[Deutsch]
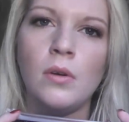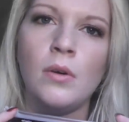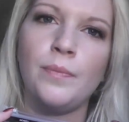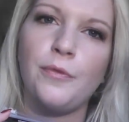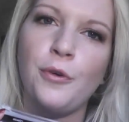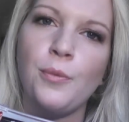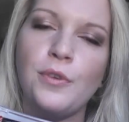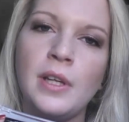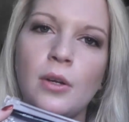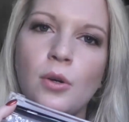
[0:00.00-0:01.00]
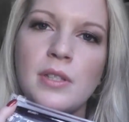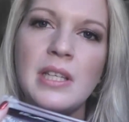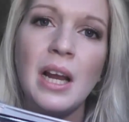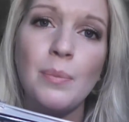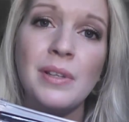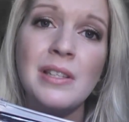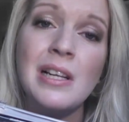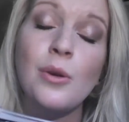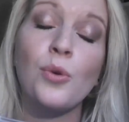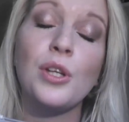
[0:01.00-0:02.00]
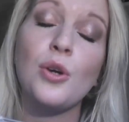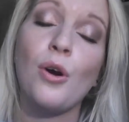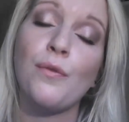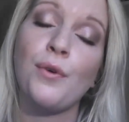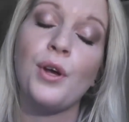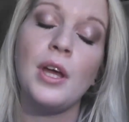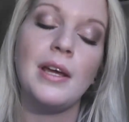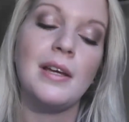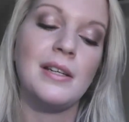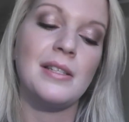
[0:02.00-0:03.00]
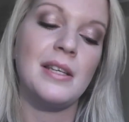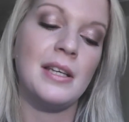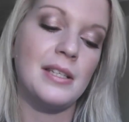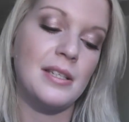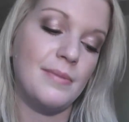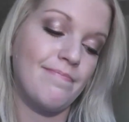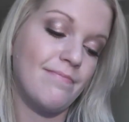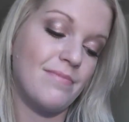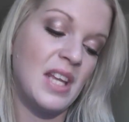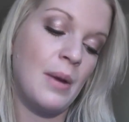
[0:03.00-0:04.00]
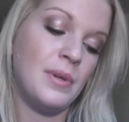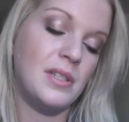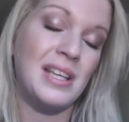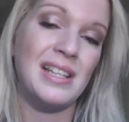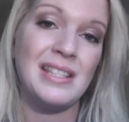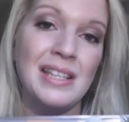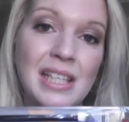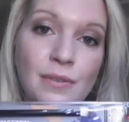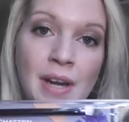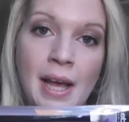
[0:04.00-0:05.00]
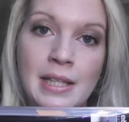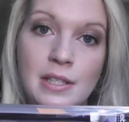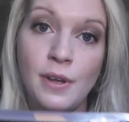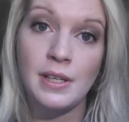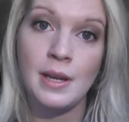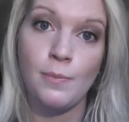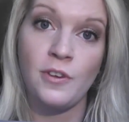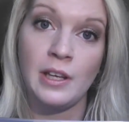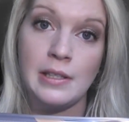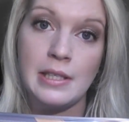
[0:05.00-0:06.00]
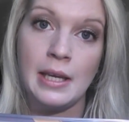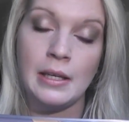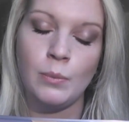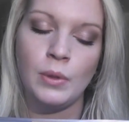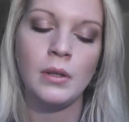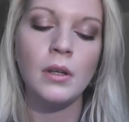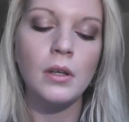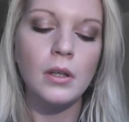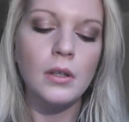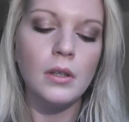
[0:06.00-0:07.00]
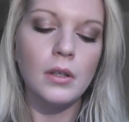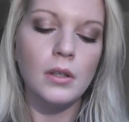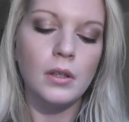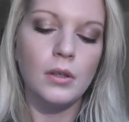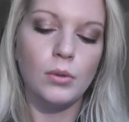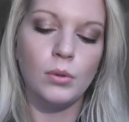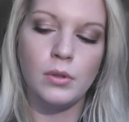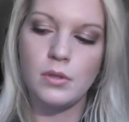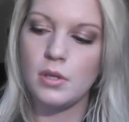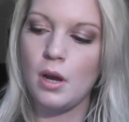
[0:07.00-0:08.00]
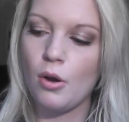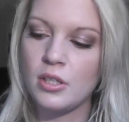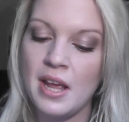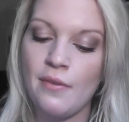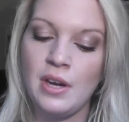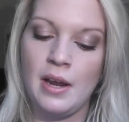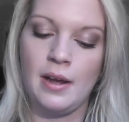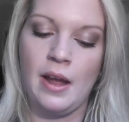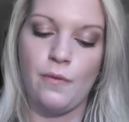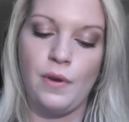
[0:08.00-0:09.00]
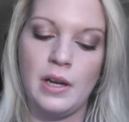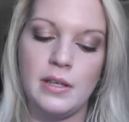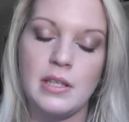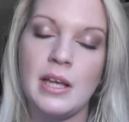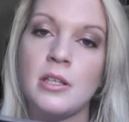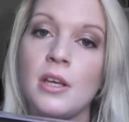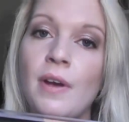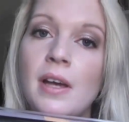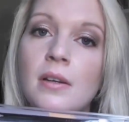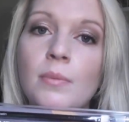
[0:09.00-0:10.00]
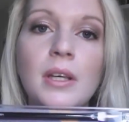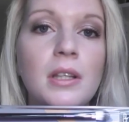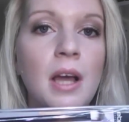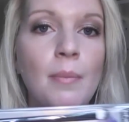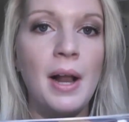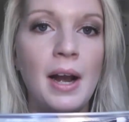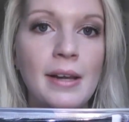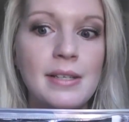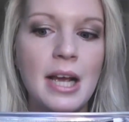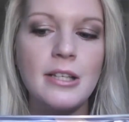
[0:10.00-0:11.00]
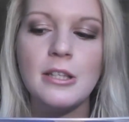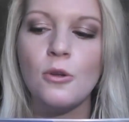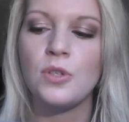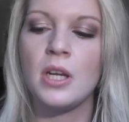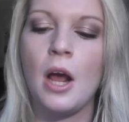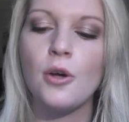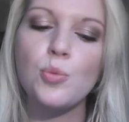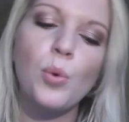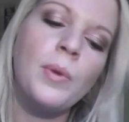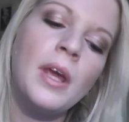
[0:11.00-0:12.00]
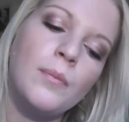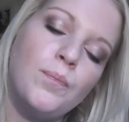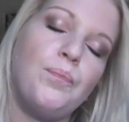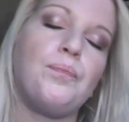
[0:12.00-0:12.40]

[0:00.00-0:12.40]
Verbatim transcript: ähm, vernünftigen Concealerpinsel und ich hoffe, dass ich damit jetzt nicht wieder ins Fettnäpfchen getreten bin und auch der wieder ein Reinfall ist. Also ich werde mich da mal rantasten und den ausprobieren